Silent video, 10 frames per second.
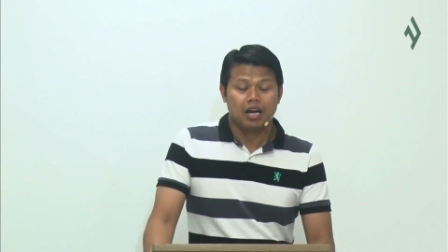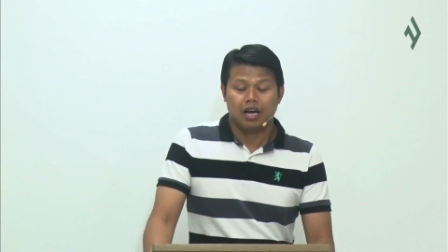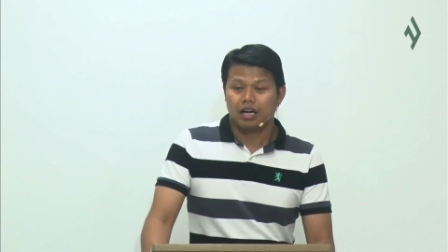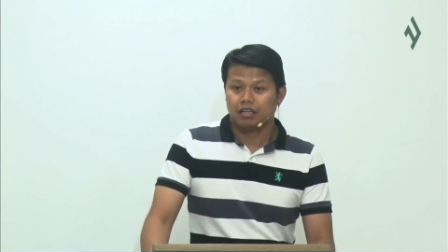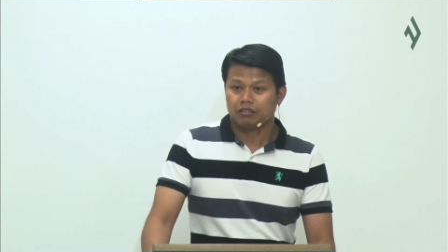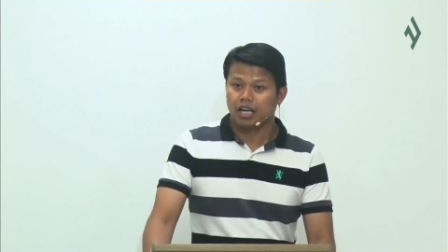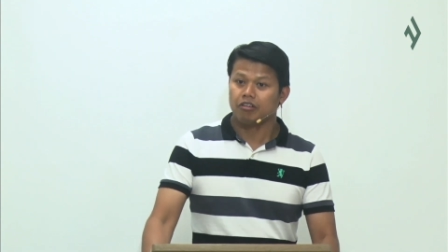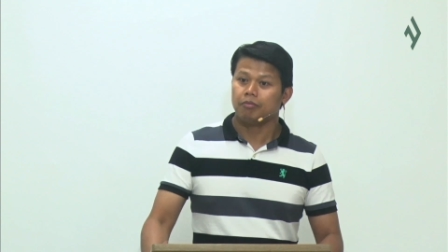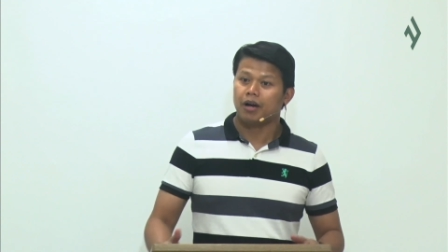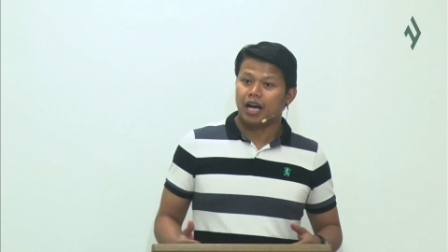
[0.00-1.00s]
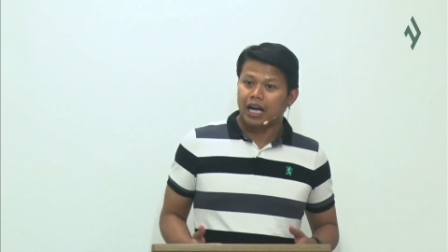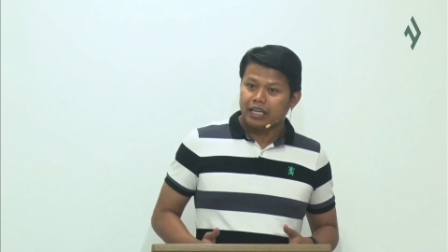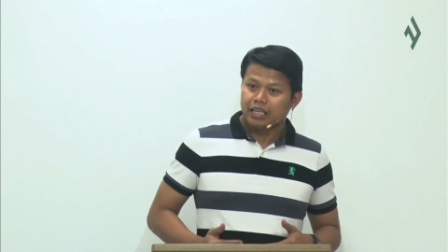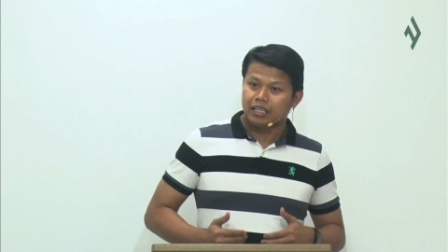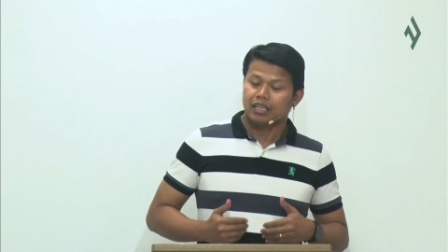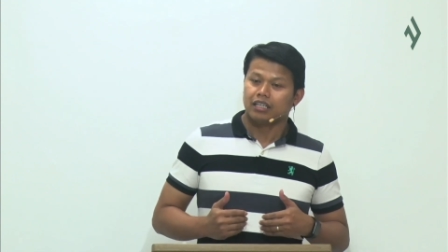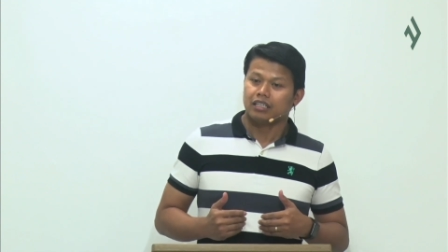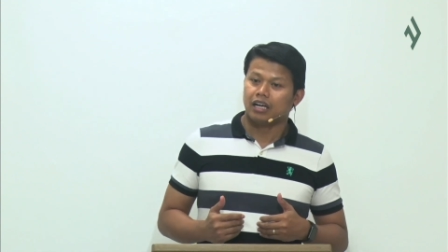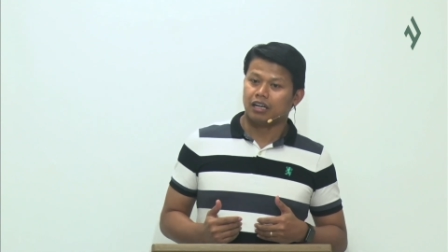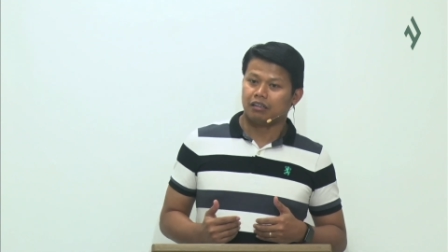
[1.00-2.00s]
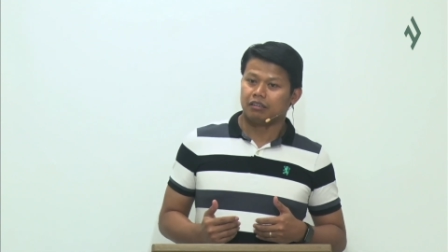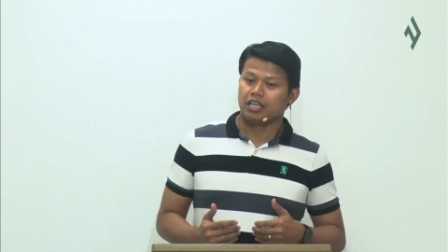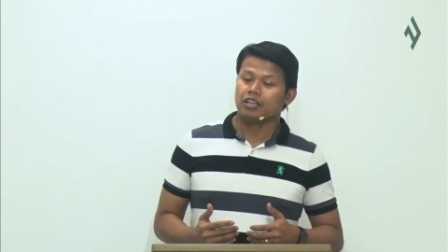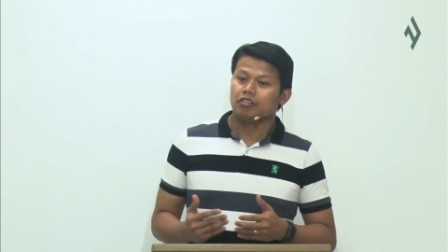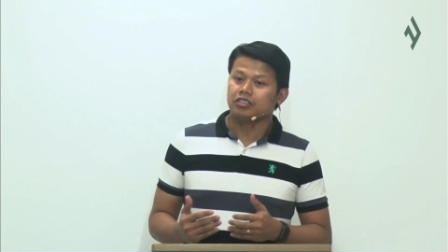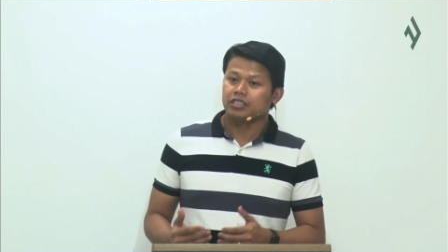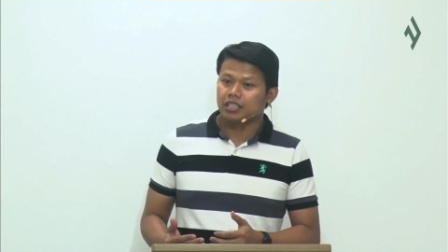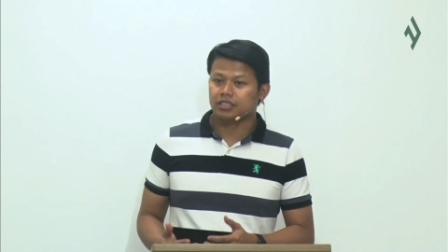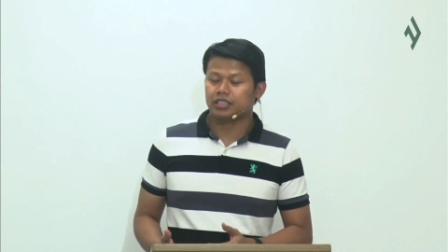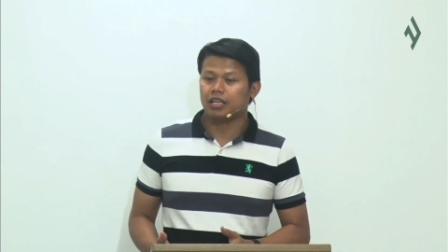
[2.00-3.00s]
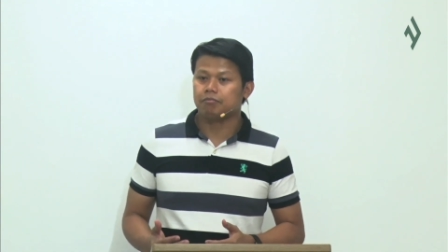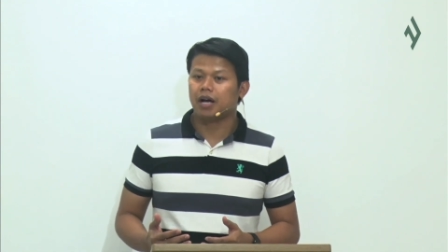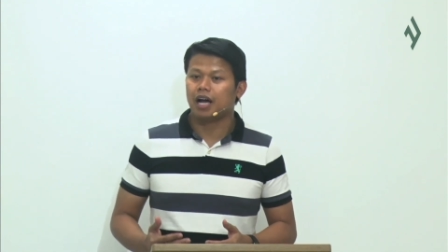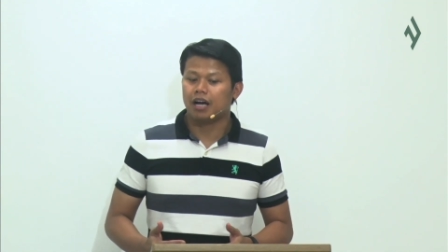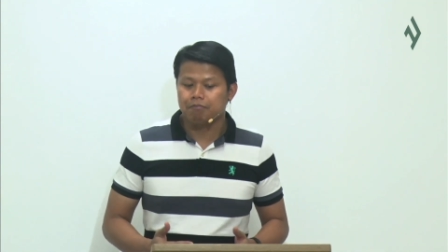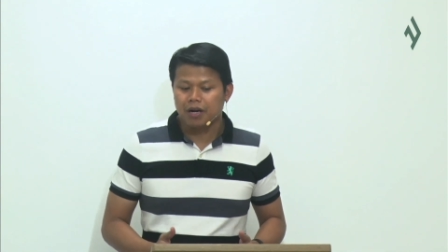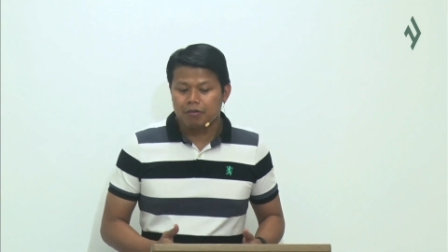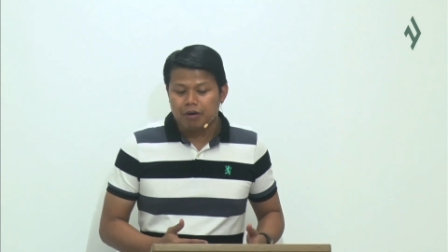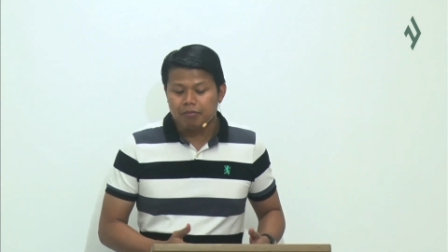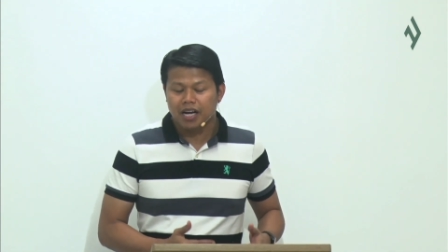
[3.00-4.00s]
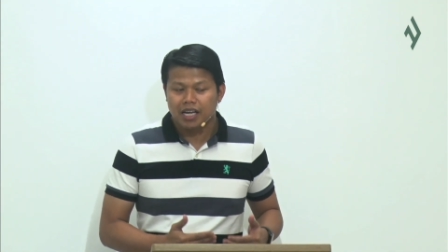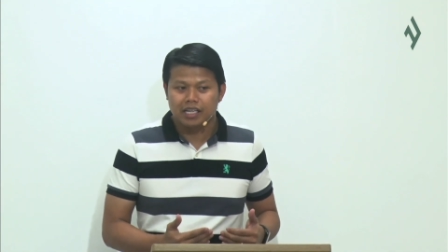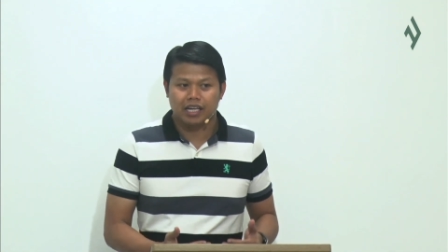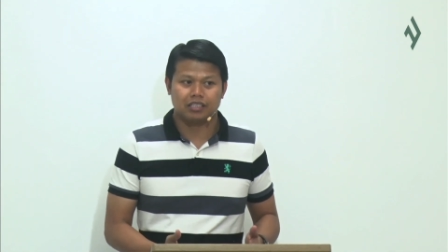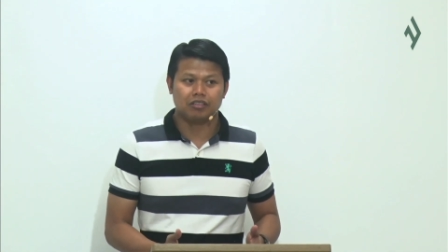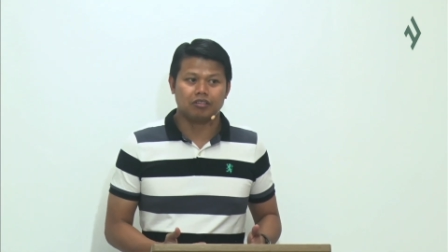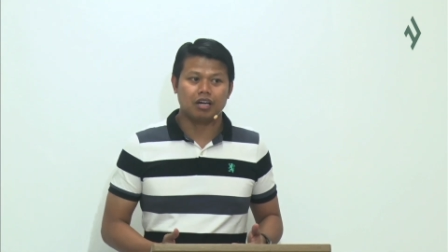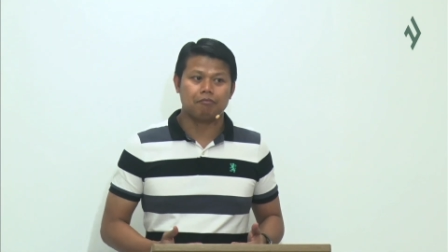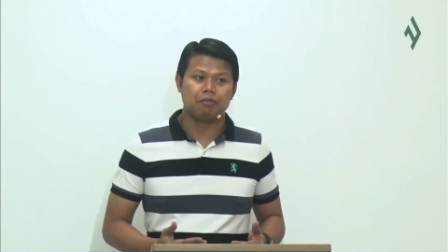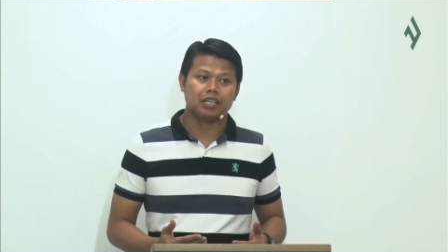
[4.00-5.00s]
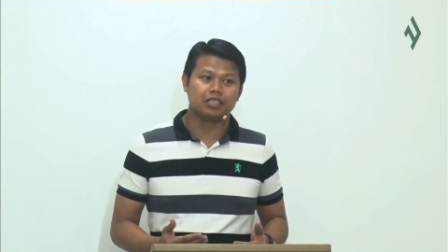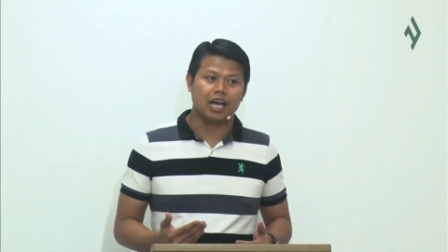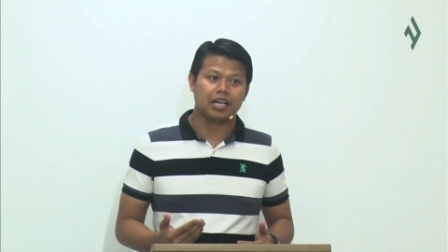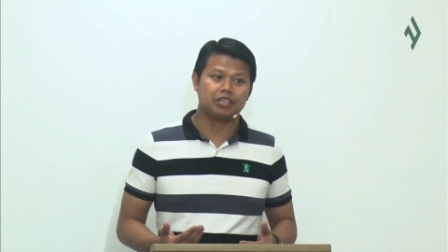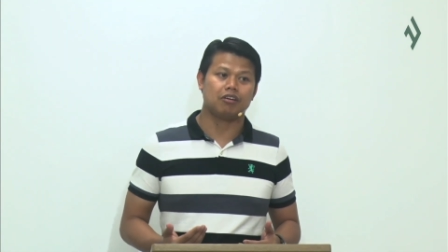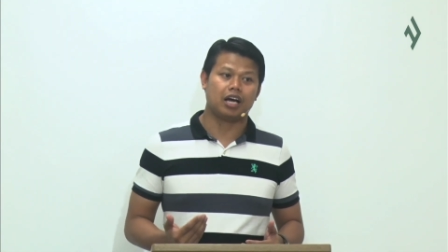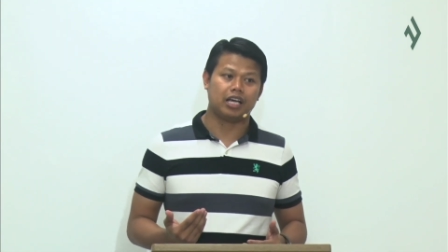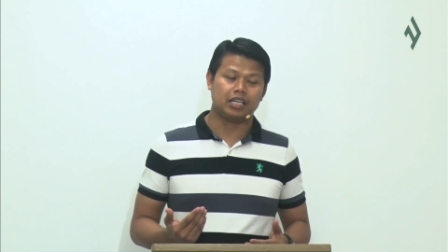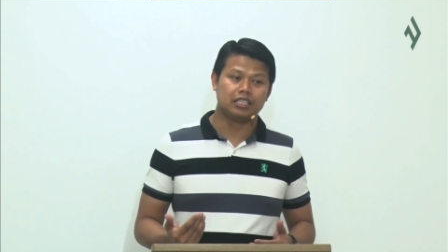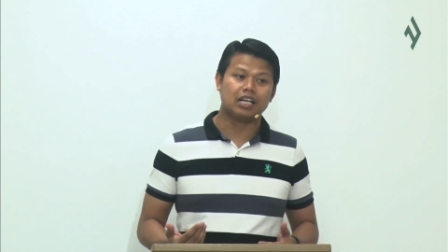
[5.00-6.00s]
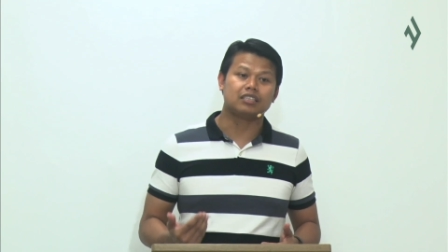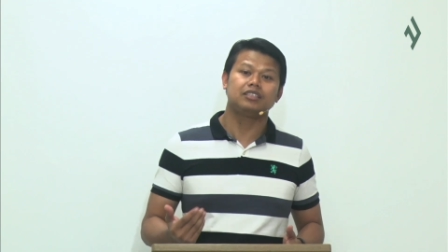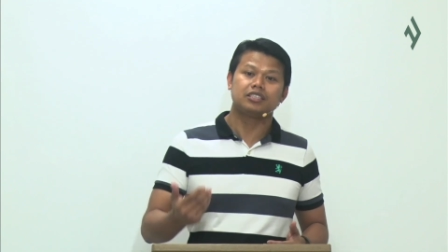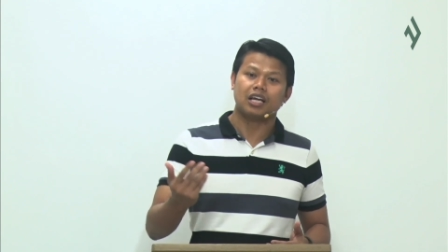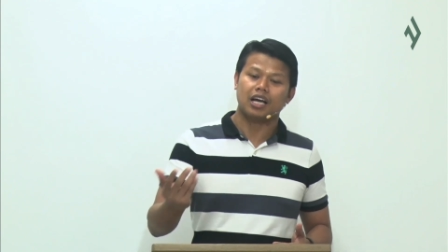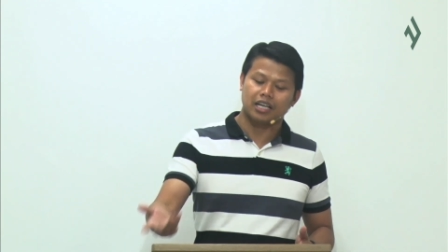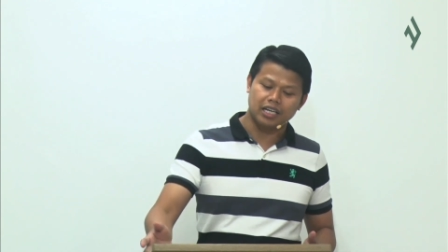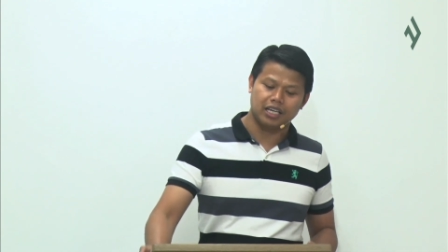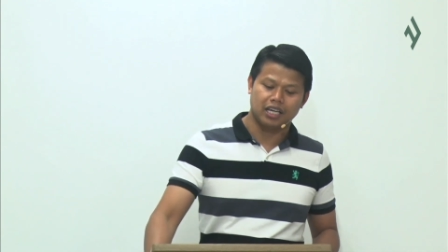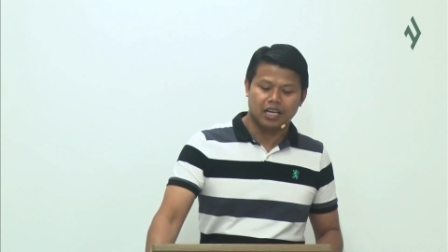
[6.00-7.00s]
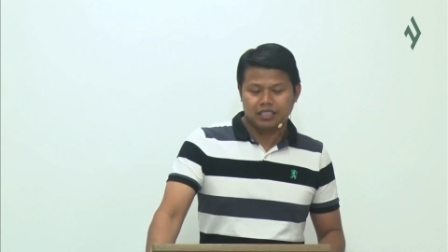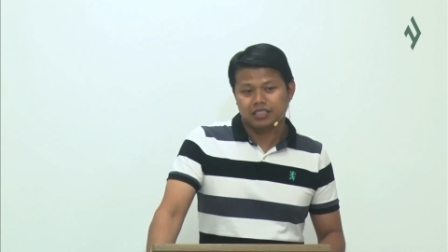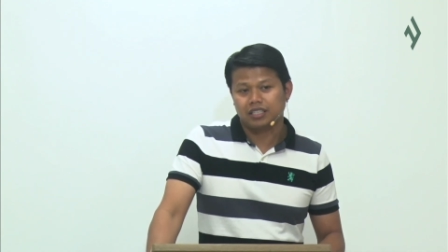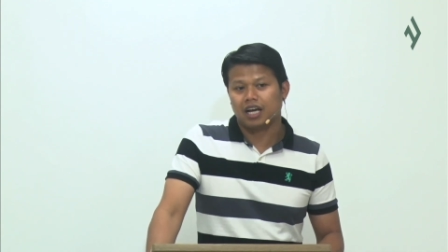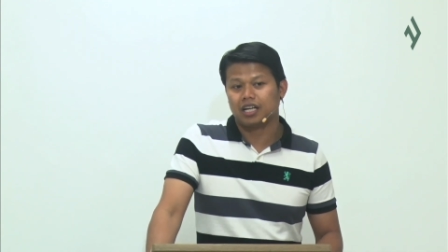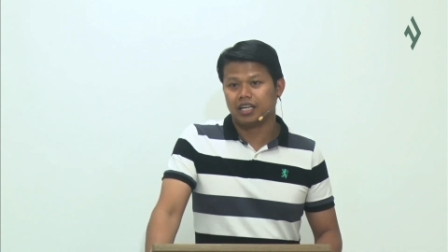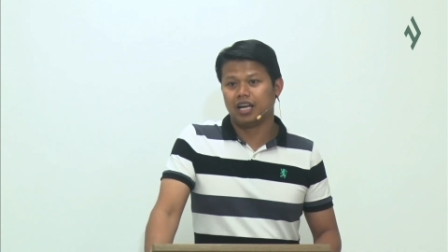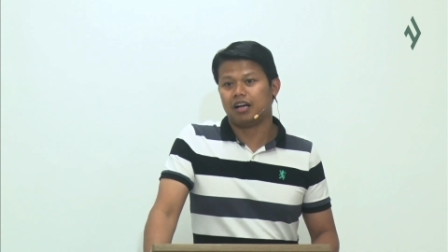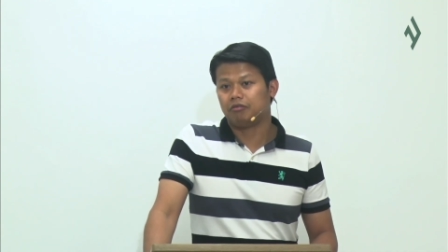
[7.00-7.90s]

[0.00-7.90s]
uh, tayo ba ay uh, inconsistent ba ang pagmamahal na ito kapag tayo ay nag-disagree sa kanila?